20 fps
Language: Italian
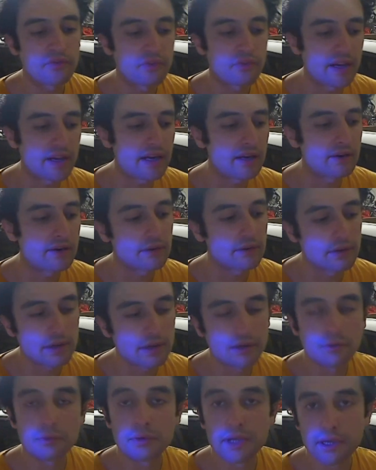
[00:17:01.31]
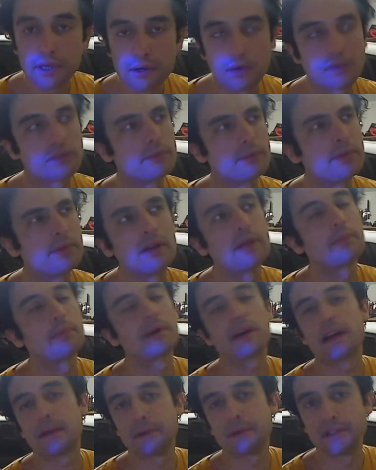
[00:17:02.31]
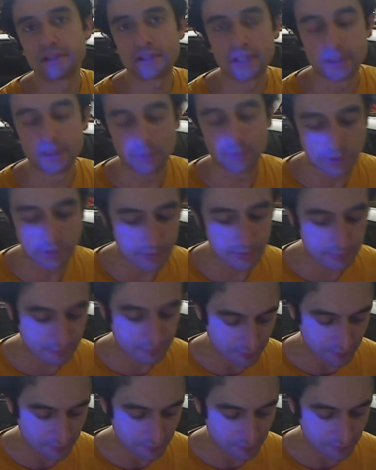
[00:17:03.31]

fare con alcune cose però ne parliamo in seguito